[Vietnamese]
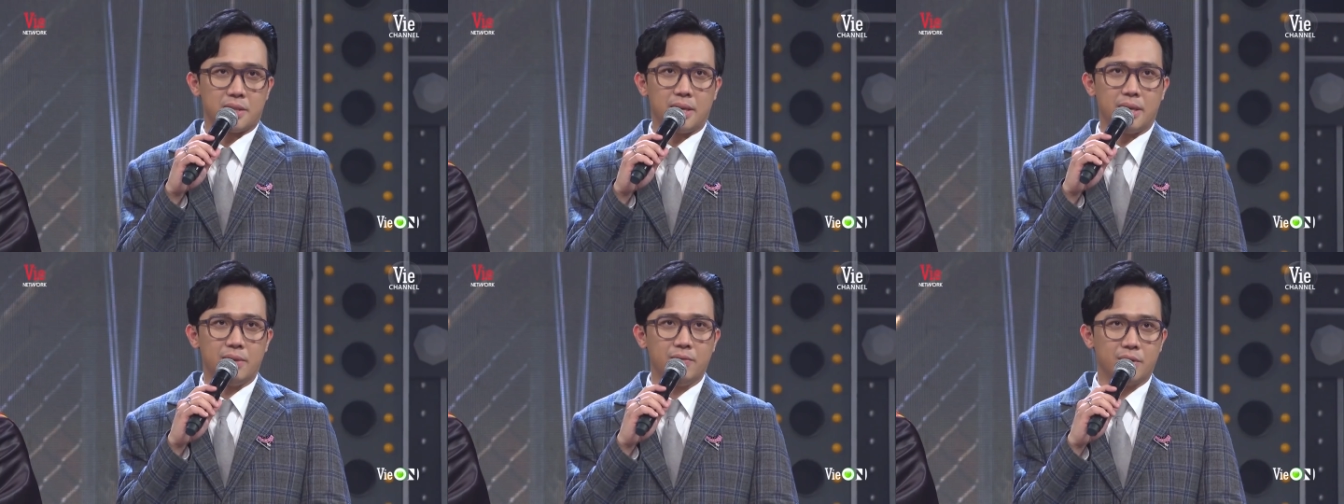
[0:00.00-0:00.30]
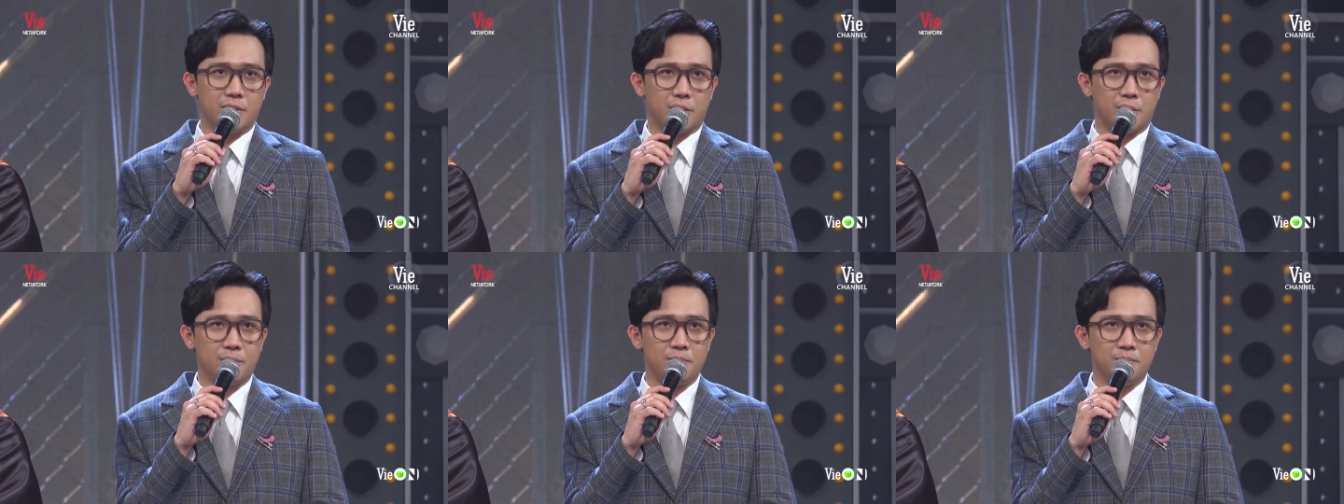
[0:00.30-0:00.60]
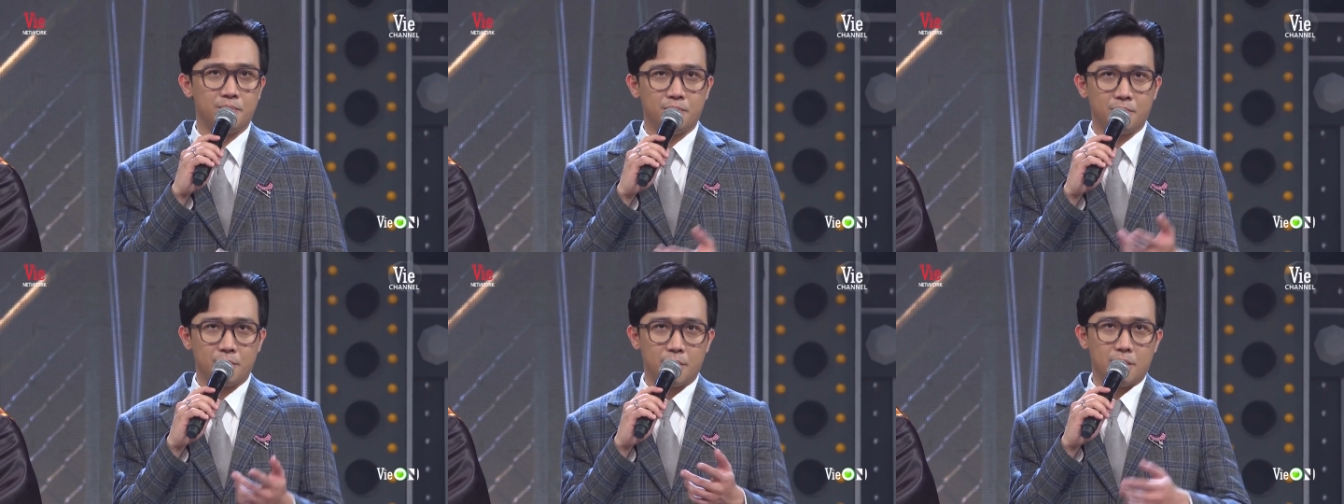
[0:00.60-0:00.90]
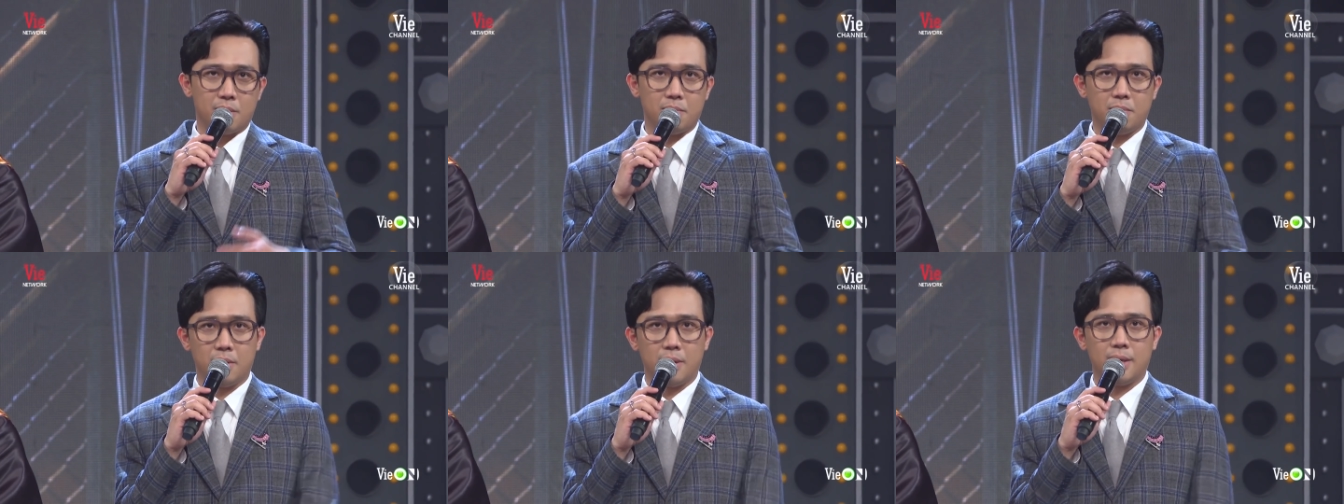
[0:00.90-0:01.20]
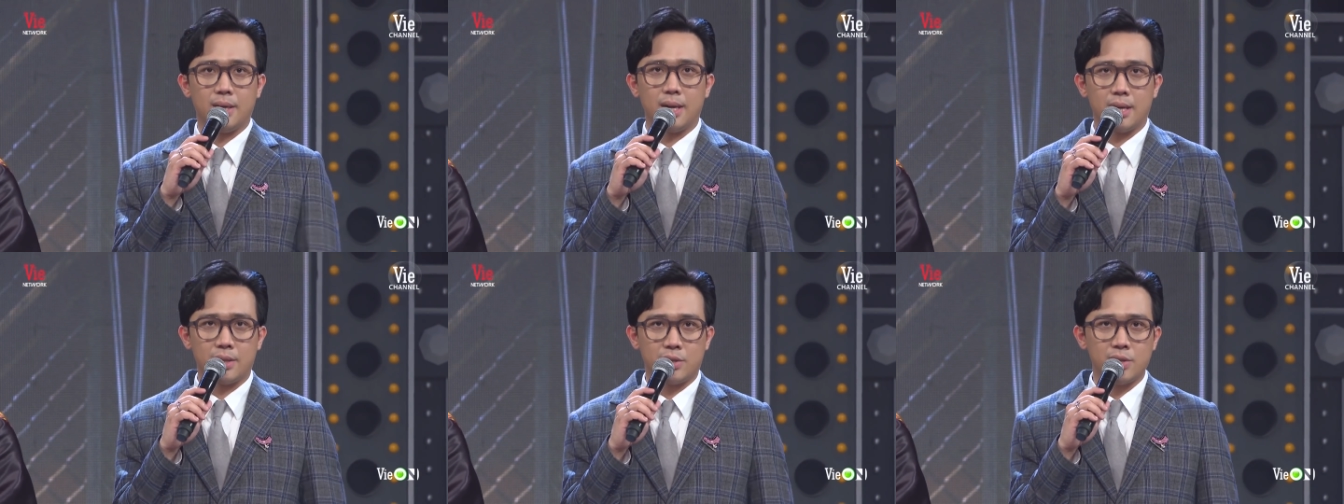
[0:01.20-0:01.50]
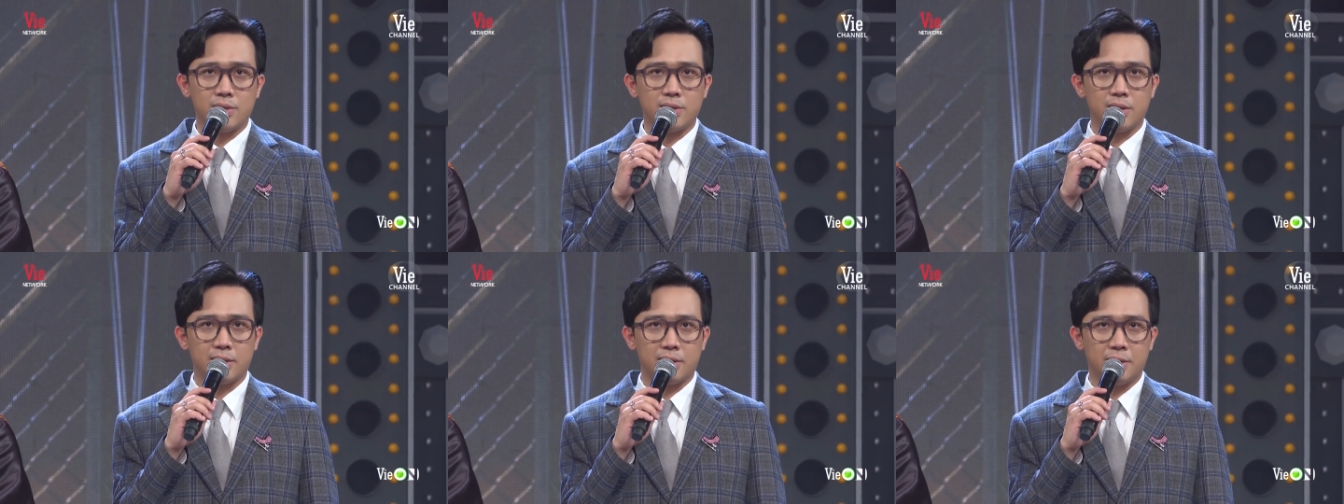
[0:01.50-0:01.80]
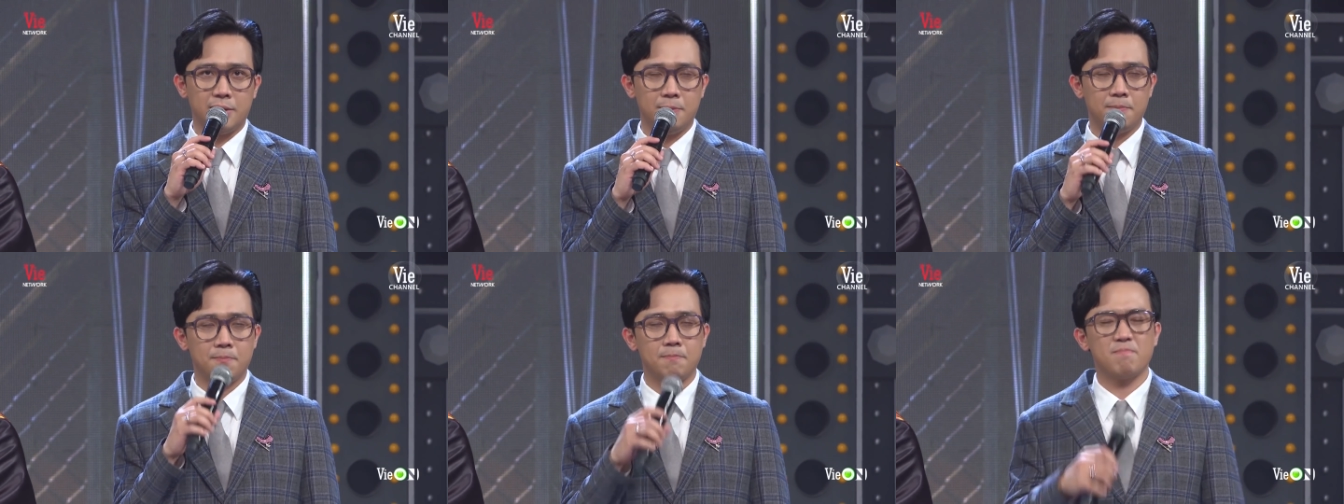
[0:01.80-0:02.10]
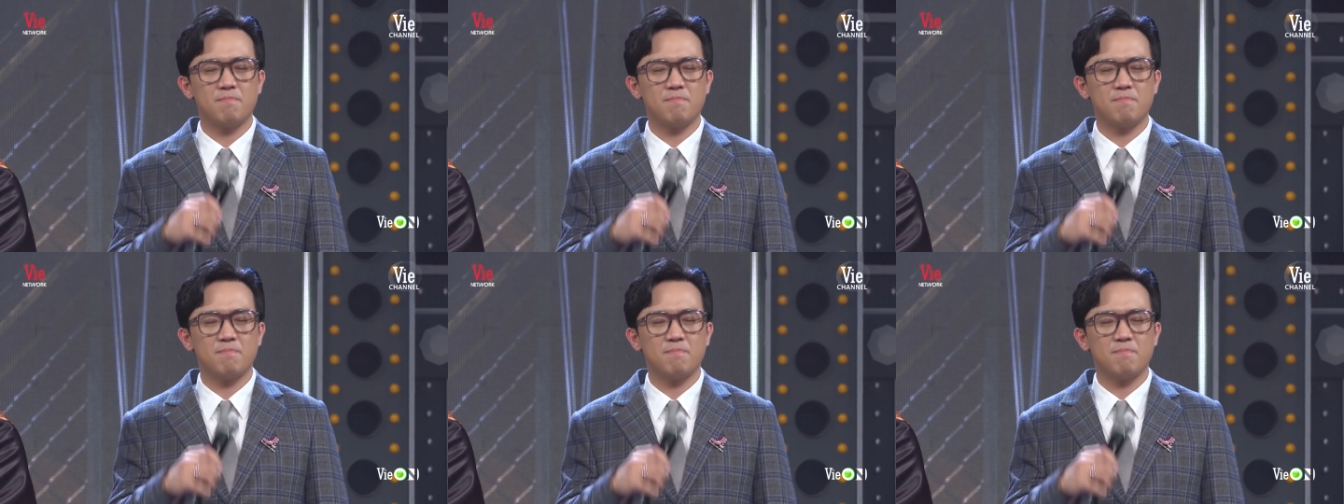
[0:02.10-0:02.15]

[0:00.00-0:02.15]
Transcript: trình diễn vừa rồi. Mời Justatee.